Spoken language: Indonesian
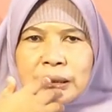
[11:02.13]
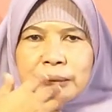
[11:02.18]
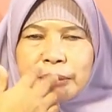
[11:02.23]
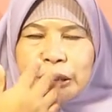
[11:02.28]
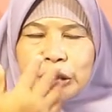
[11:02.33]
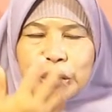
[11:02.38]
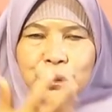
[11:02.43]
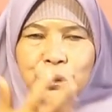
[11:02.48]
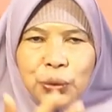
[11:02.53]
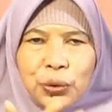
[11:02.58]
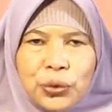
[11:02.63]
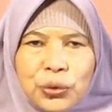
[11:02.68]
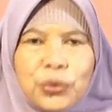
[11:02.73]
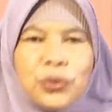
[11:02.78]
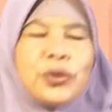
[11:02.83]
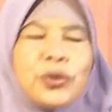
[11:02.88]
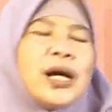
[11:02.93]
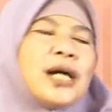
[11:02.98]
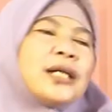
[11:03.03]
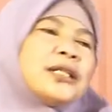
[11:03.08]

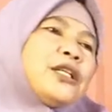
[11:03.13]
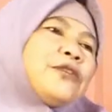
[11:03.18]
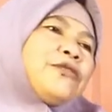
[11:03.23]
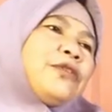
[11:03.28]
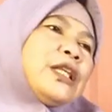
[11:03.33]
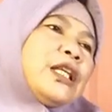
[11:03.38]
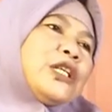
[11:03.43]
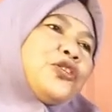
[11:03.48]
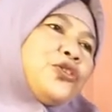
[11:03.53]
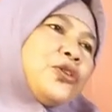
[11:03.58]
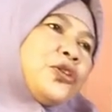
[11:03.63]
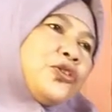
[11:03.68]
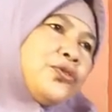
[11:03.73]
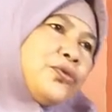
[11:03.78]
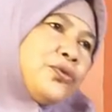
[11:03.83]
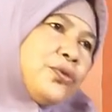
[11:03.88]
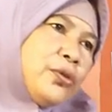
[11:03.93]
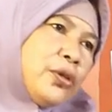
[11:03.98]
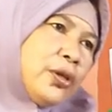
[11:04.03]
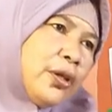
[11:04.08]
mendukung aktivitas
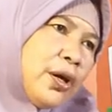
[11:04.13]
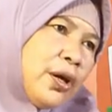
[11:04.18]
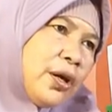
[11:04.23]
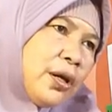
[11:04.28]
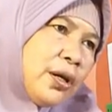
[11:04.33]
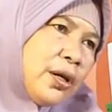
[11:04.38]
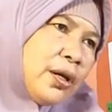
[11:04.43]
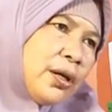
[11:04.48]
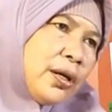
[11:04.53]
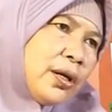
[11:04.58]
Rasulullah